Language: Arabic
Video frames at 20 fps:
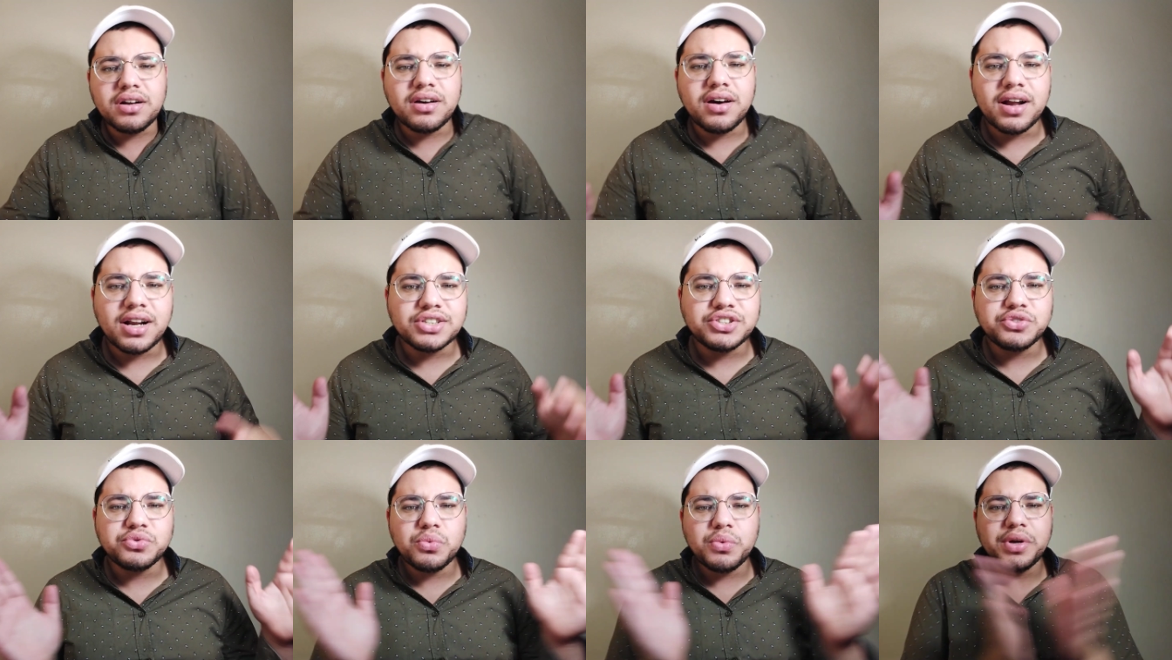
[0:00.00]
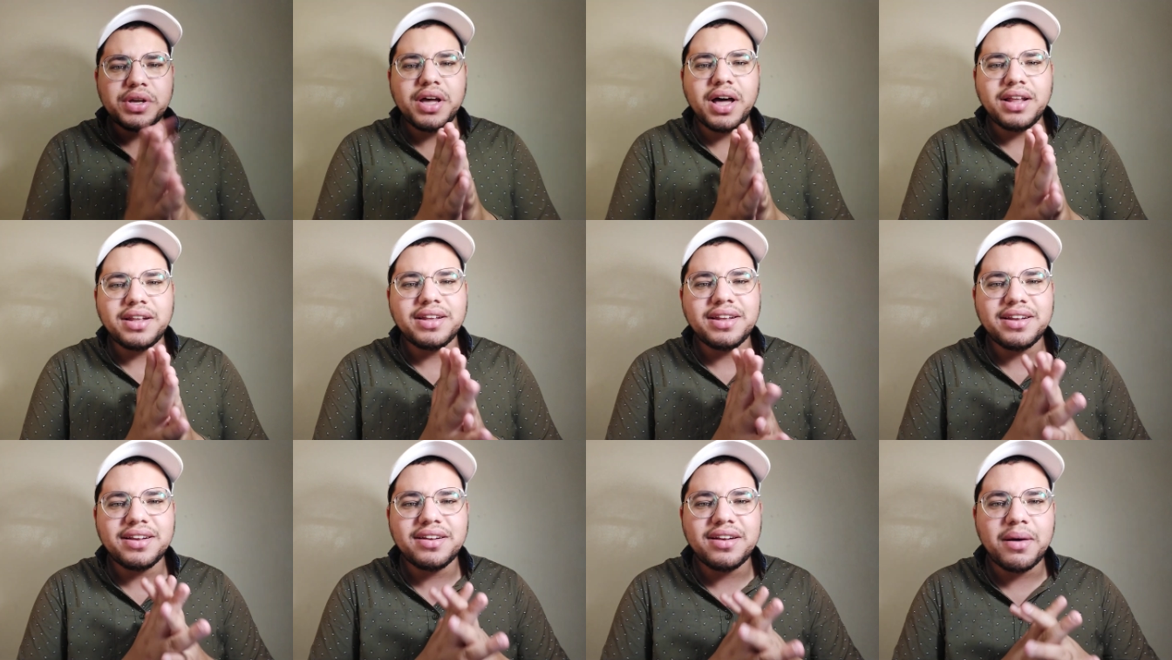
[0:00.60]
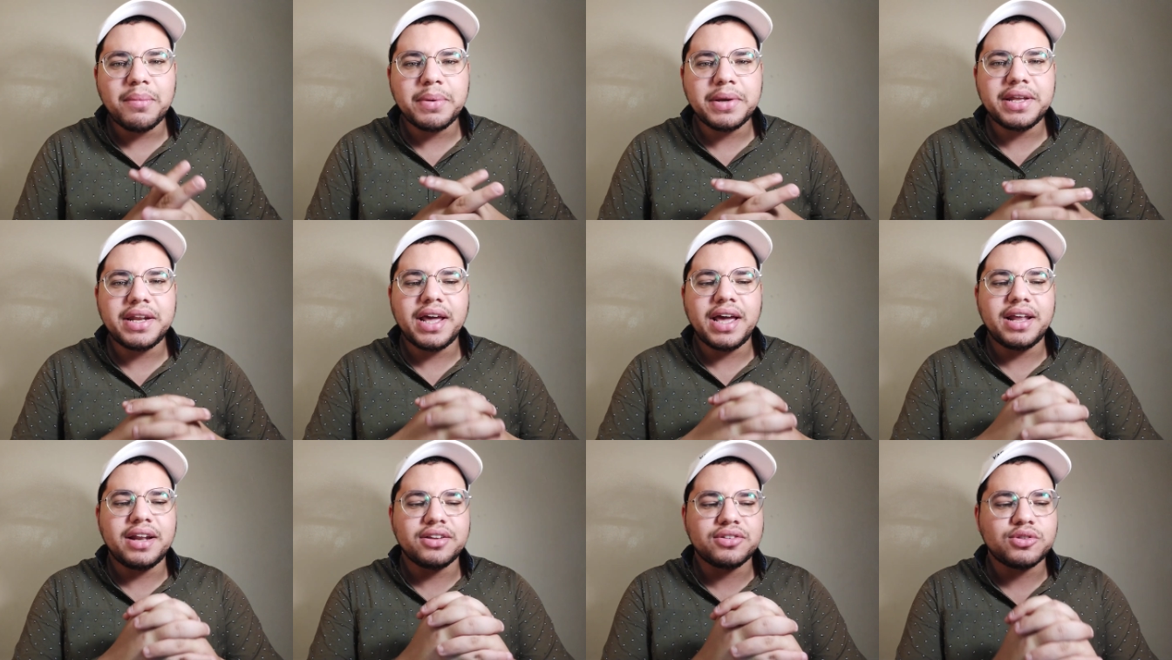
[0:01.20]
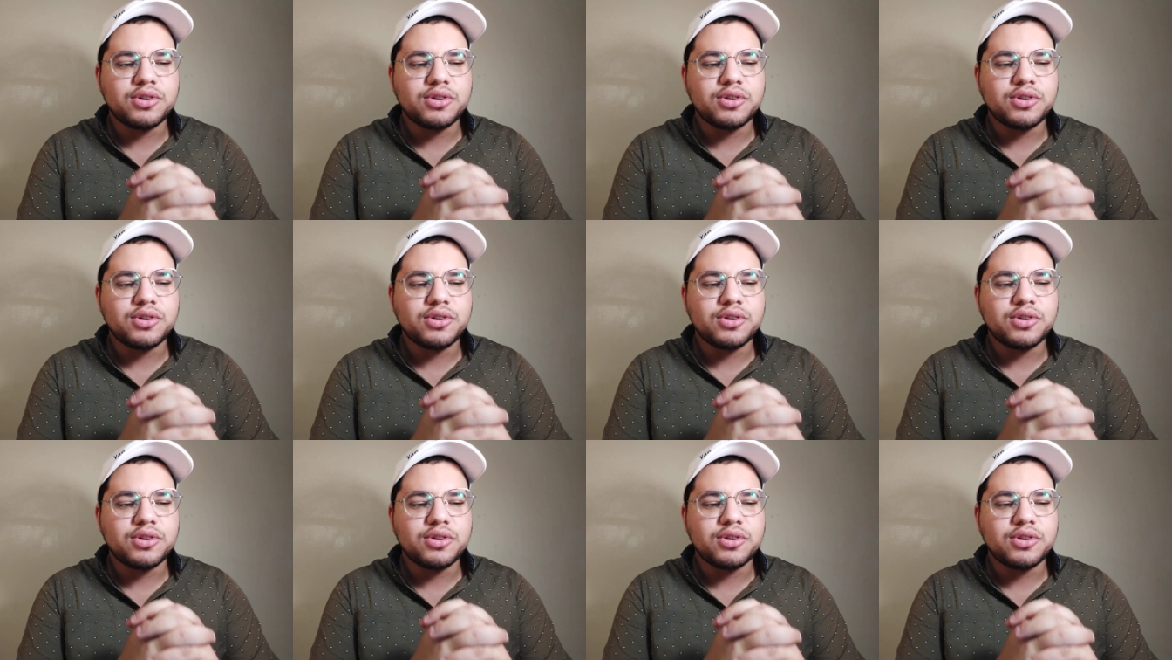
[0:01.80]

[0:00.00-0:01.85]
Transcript: الجرس ويلا بينا الى